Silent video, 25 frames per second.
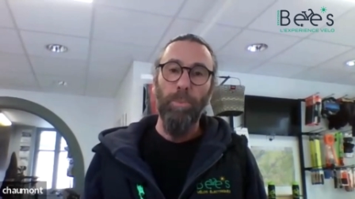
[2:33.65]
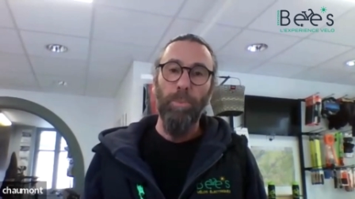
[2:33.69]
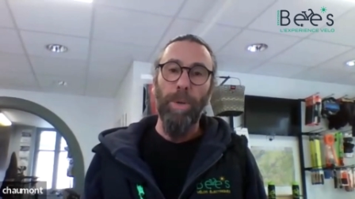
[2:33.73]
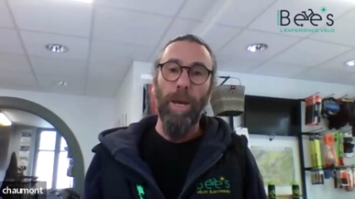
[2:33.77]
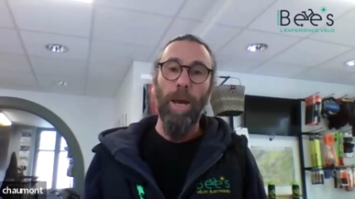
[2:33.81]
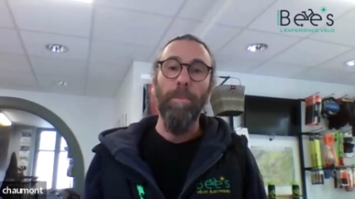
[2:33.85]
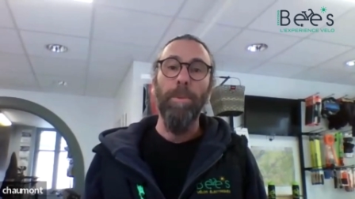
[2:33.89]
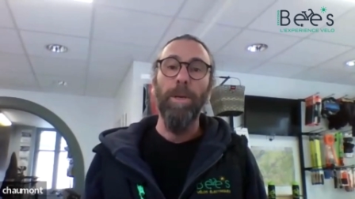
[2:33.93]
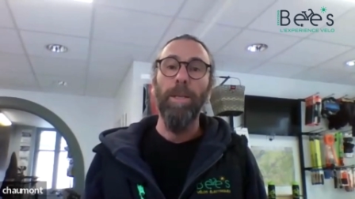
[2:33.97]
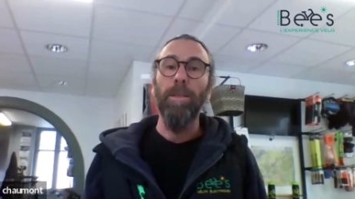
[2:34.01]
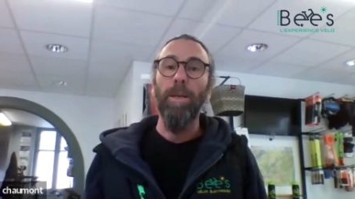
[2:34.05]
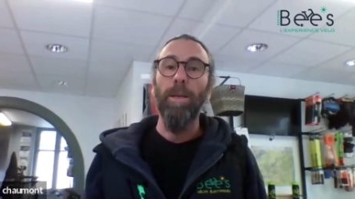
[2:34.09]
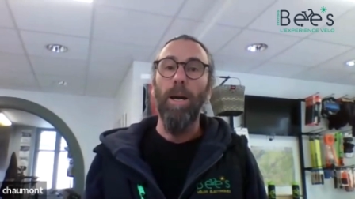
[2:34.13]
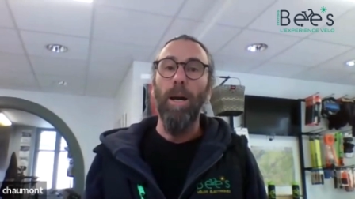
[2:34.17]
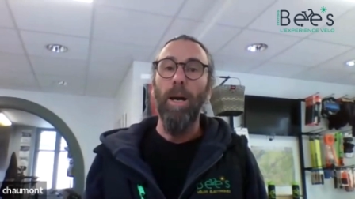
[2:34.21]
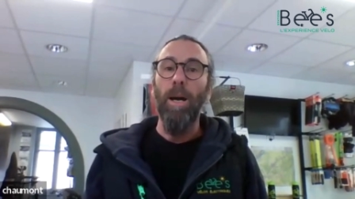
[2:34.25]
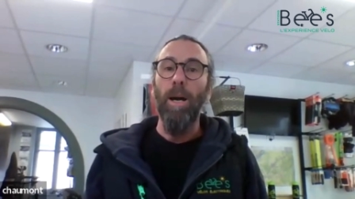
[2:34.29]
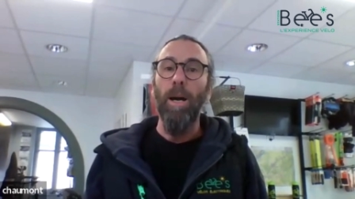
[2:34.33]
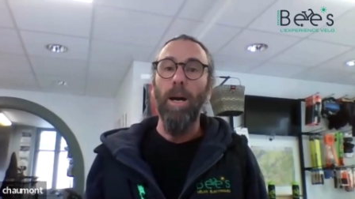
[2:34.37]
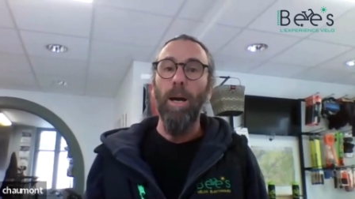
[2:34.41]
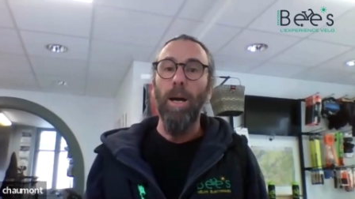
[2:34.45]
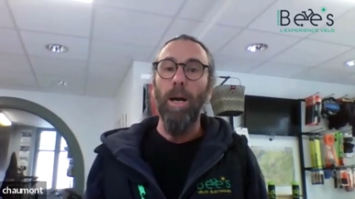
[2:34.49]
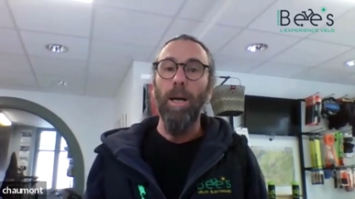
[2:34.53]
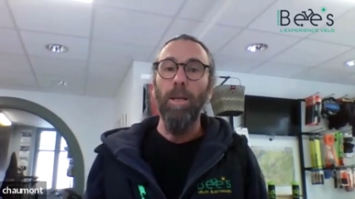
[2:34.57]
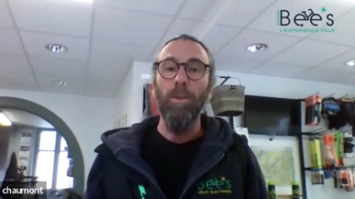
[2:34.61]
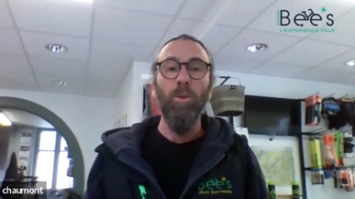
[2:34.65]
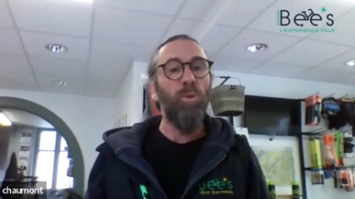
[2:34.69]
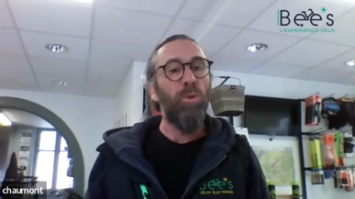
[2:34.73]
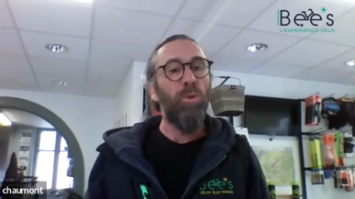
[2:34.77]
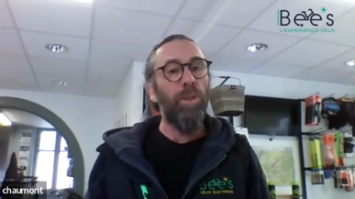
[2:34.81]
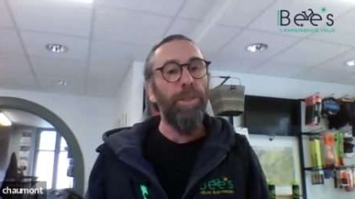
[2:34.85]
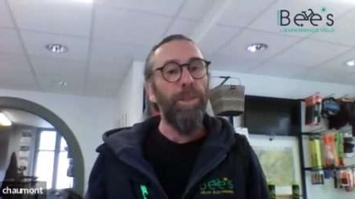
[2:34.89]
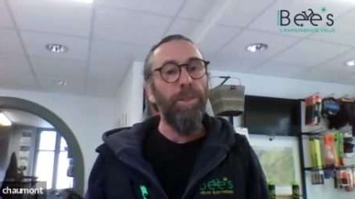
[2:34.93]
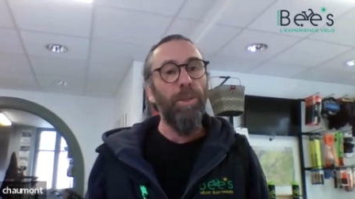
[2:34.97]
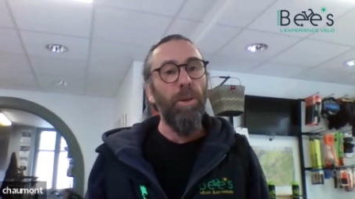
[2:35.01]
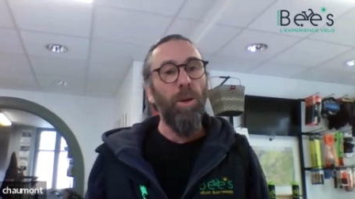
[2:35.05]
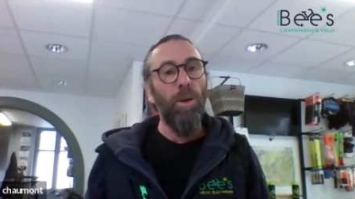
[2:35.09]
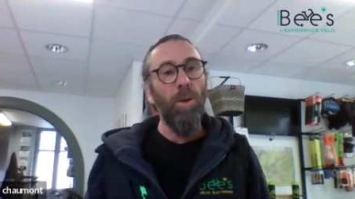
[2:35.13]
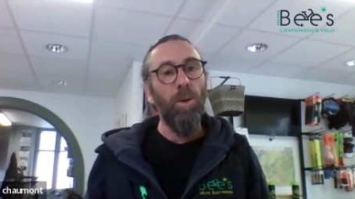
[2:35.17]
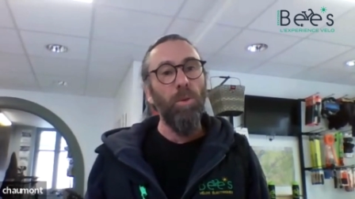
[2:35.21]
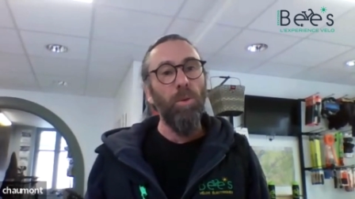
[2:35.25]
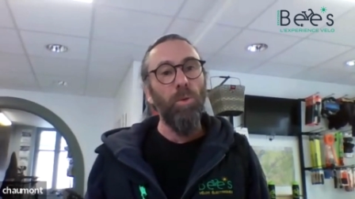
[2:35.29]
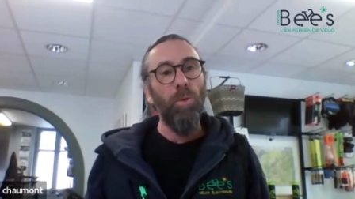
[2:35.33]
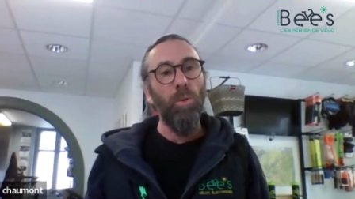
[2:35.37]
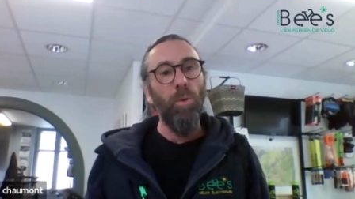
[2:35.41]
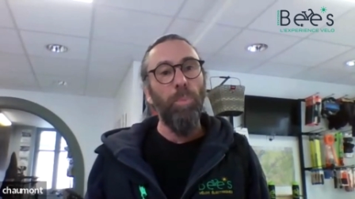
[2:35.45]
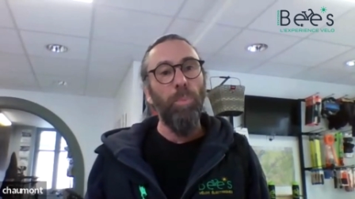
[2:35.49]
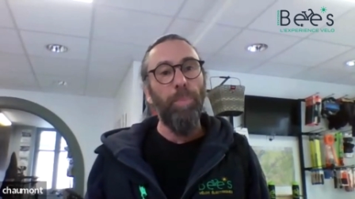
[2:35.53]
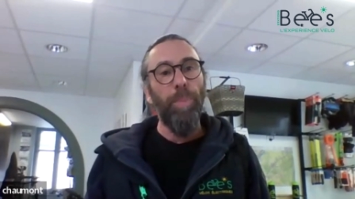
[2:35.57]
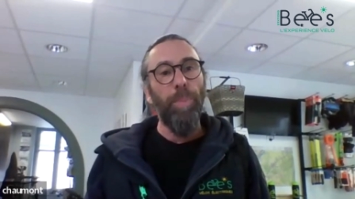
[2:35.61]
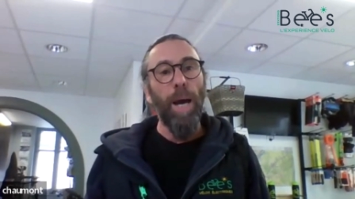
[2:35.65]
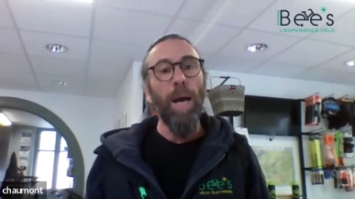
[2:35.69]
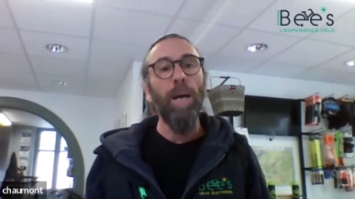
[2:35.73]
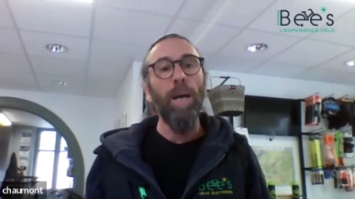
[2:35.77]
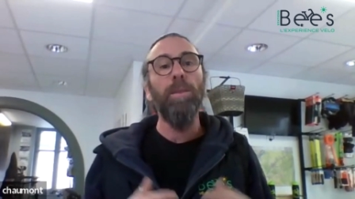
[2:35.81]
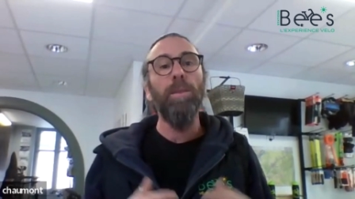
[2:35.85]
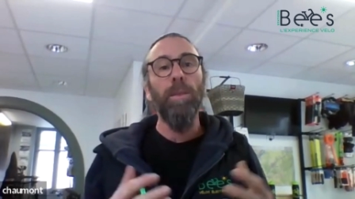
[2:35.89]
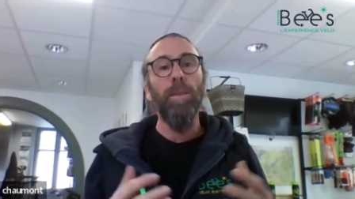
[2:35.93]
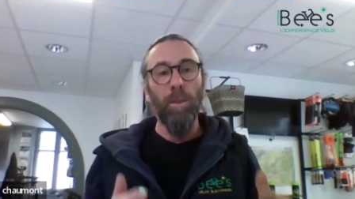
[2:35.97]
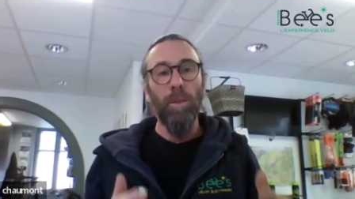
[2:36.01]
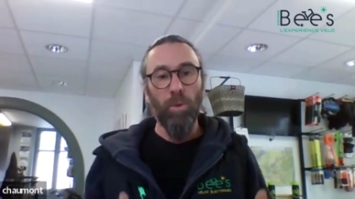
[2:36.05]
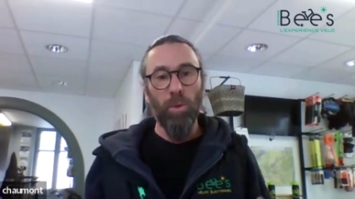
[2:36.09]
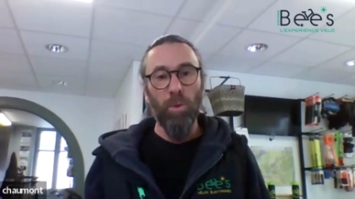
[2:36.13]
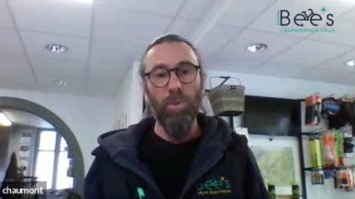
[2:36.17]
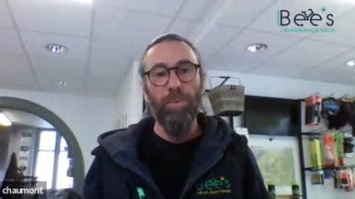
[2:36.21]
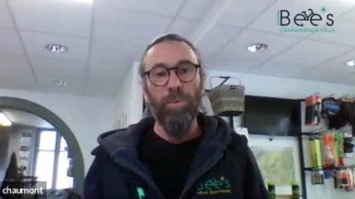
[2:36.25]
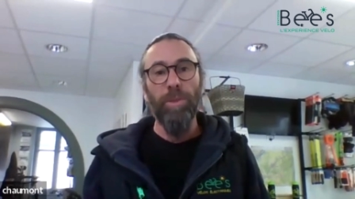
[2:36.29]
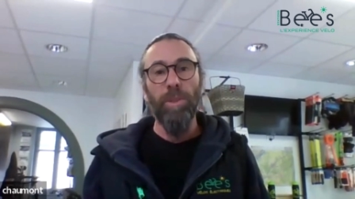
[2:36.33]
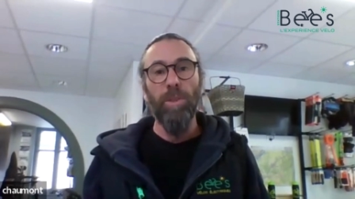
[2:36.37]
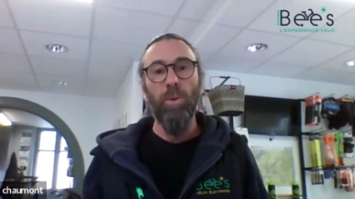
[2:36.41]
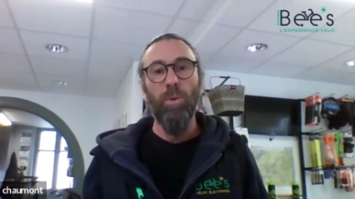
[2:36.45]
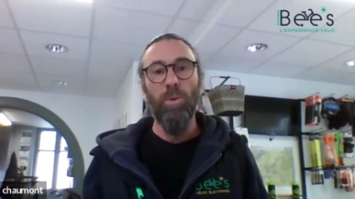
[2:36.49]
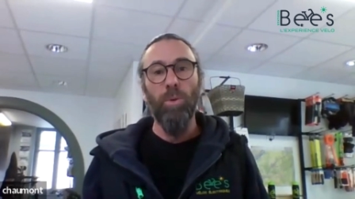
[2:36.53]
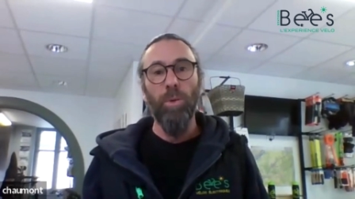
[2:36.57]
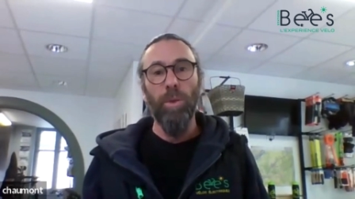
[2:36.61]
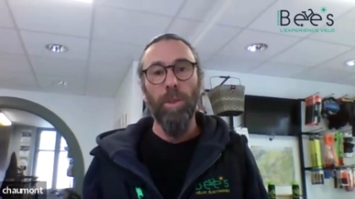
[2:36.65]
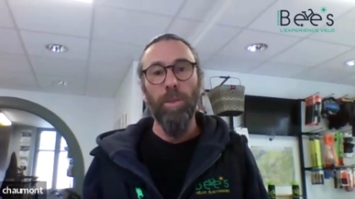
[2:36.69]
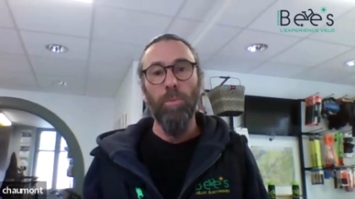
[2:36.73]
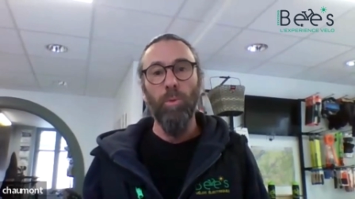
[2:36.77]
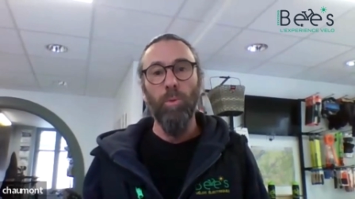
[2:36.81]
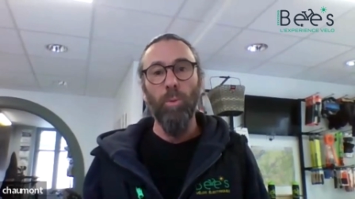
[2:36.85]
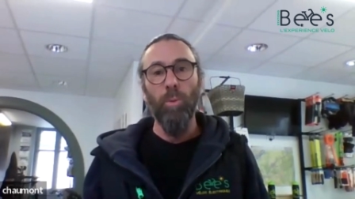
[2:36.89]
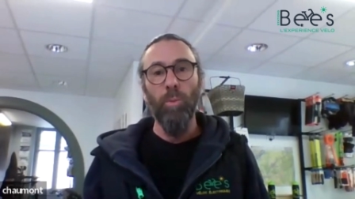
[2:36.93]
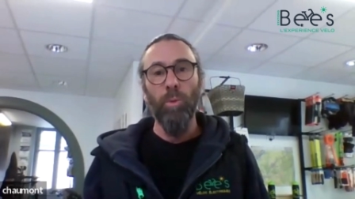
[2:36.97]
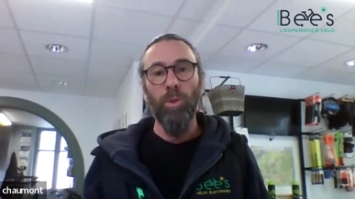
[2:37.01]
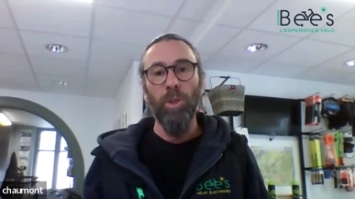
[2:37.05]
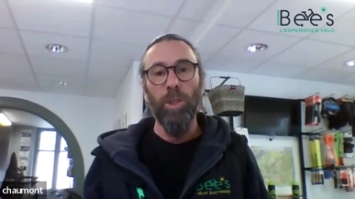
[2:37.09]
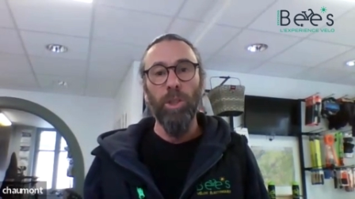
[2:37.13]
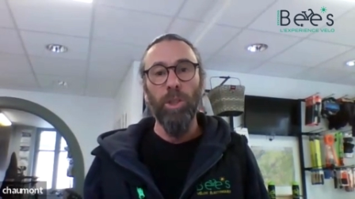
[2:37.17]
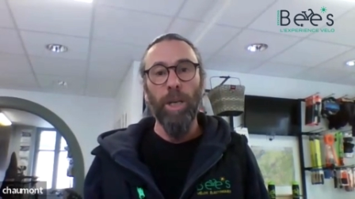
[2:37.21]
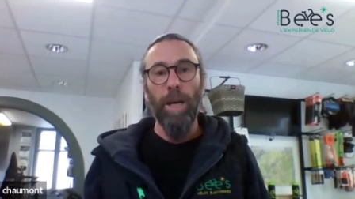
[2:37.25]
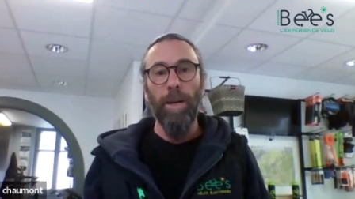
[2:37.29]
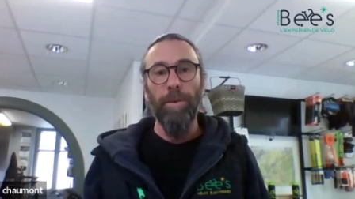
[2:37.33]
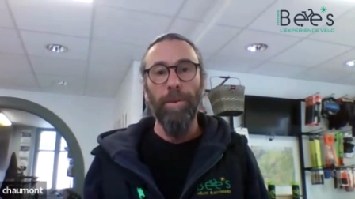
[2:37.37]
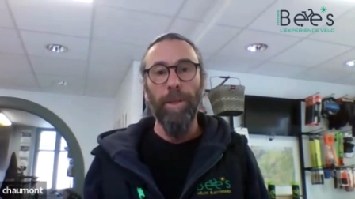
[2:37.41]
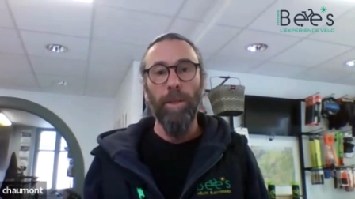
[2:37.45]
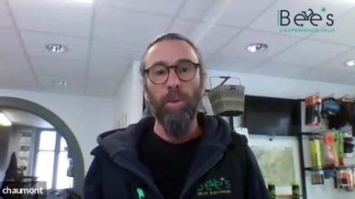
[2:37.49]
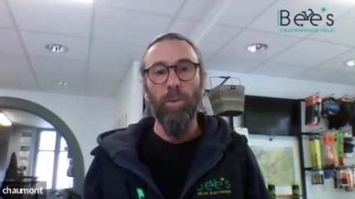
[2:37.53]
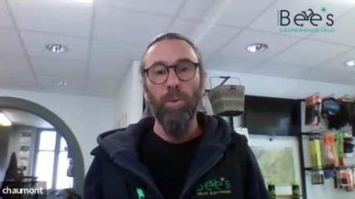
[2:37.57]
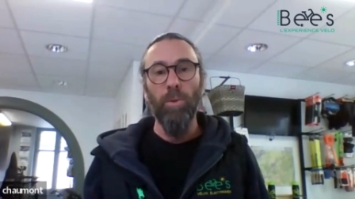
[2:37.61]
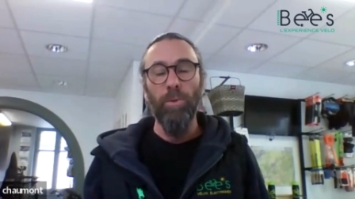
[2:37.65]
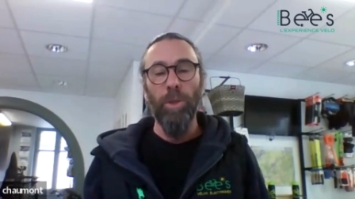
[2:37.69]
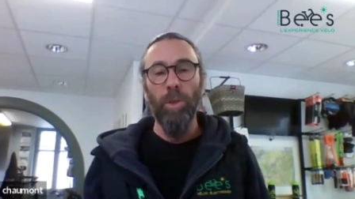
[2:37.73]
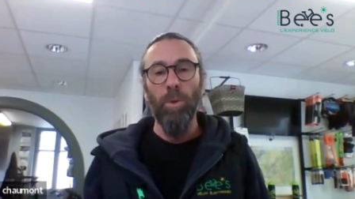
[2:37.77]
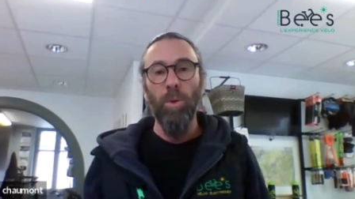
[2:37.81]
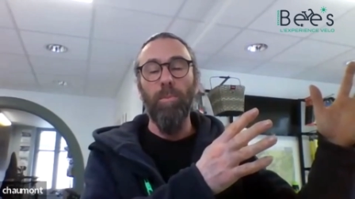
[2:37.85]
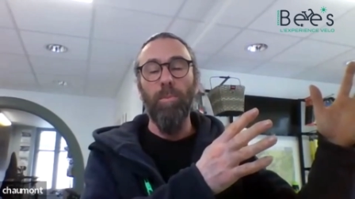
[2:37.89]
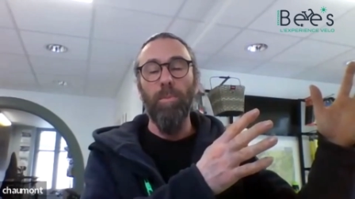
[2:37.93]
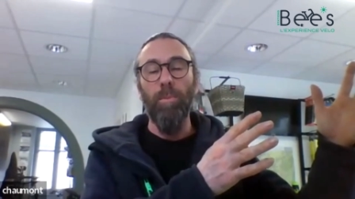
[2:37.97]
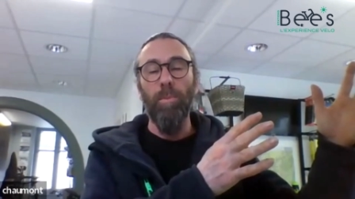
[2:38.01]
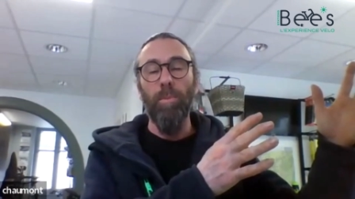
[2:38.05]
permettra à nos clients de partir de l'office de tourisme de Montrichard avec nos vélos.